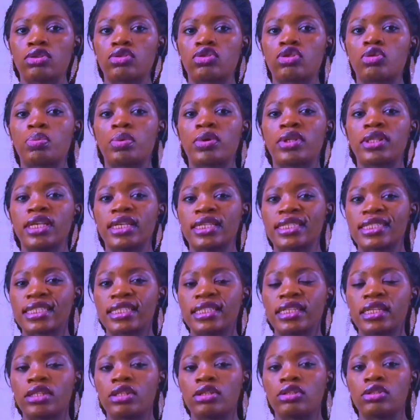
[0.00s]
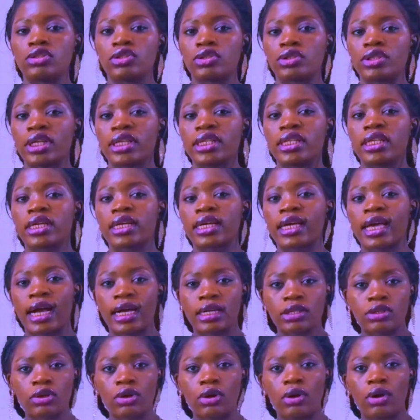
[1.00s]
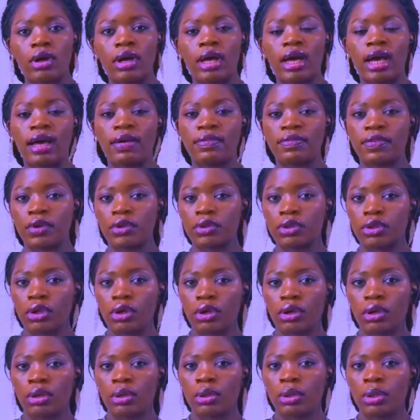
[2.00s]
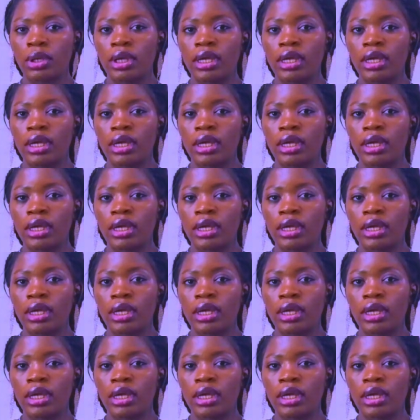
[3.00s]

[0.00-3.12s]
tu peux décider de jeûner de 4 h à 20 h